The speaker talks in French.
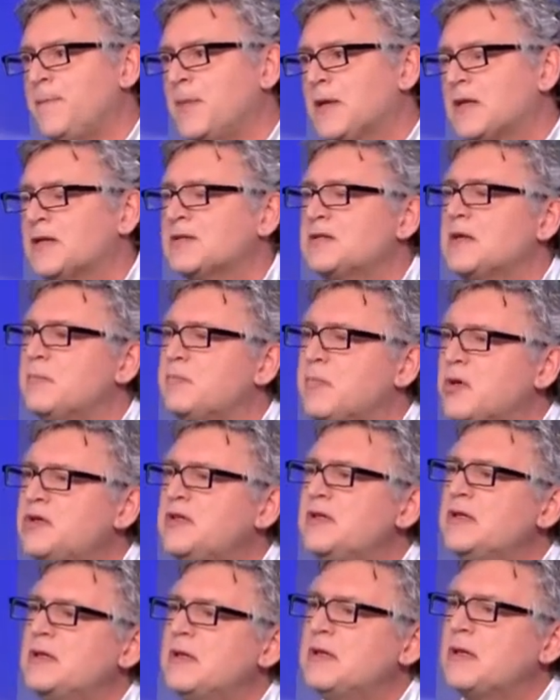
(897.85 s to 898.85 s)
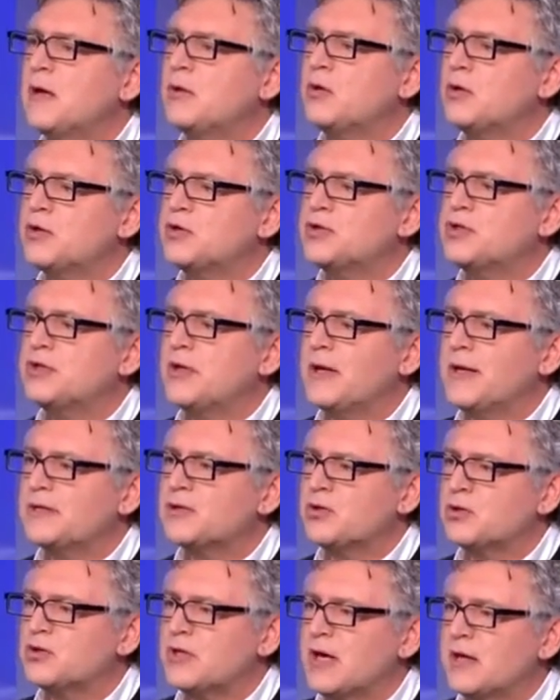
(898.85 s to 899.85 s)
C'est-à-dire cette bonne idée à l'origine
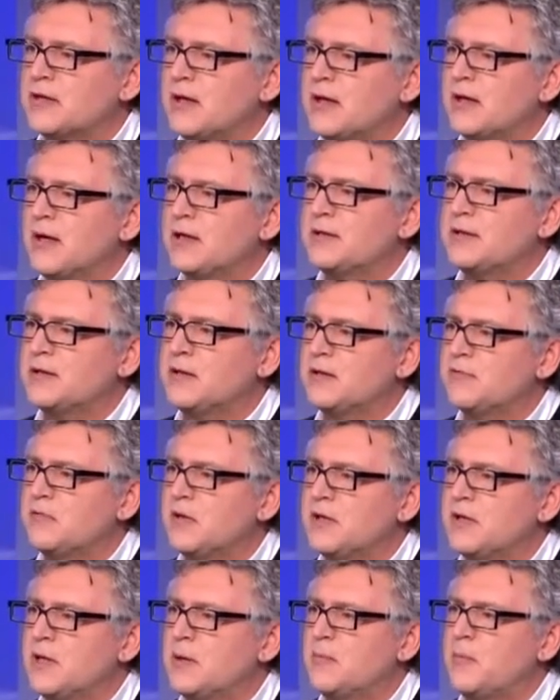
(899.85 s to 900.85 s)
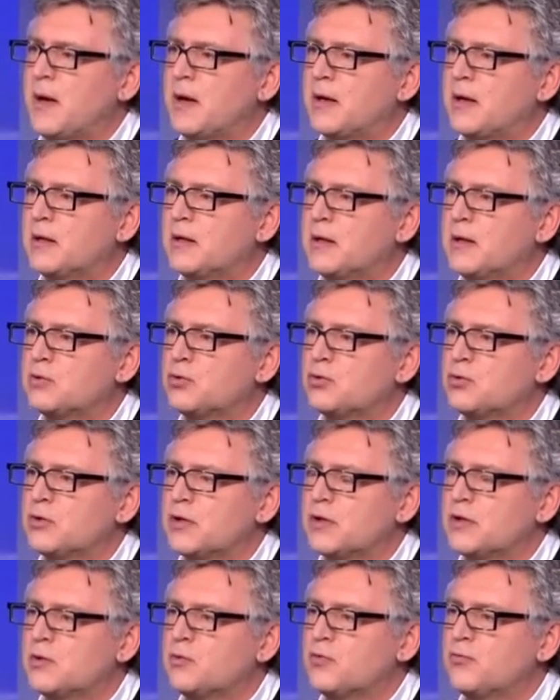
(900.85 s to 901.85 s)
d'Alexandre Jardin, elle a été dévoyée par quelqu'un dont on
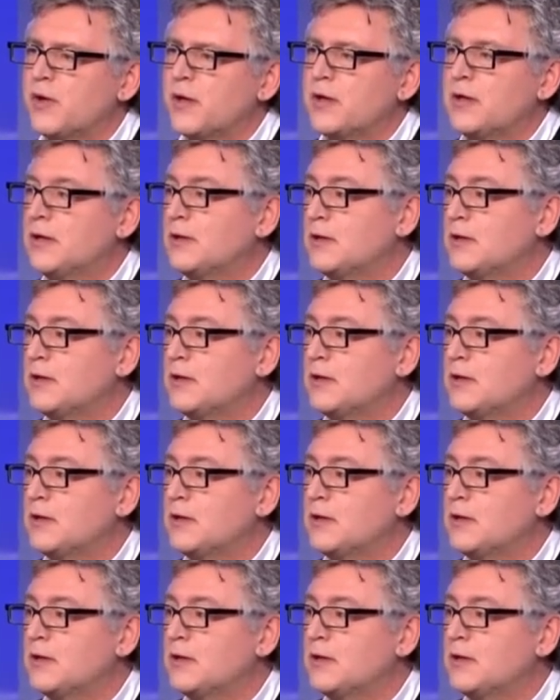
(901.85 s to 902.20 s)
a découvert qu'il était